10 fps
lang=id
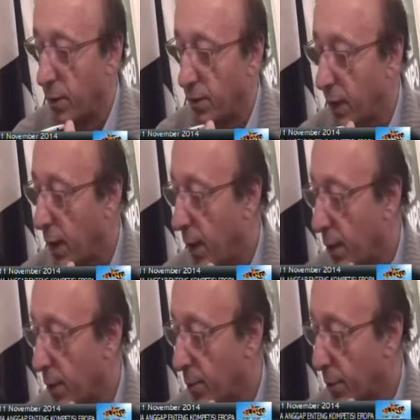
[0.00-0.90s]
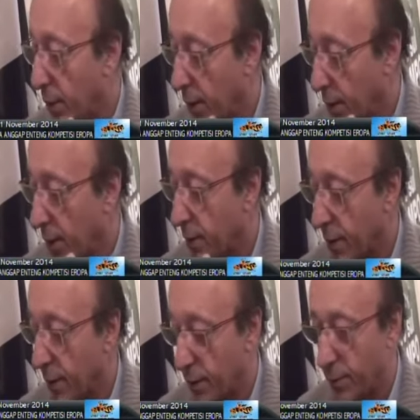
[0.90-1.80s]
Scudetto Serie A musim
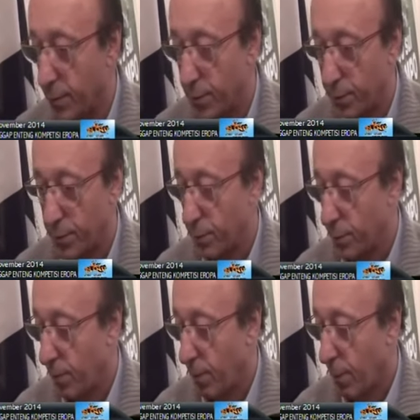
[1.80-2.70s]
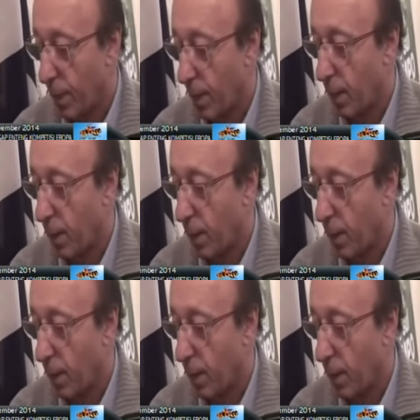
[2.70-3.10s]
ini nampaknya hanya akan menjadi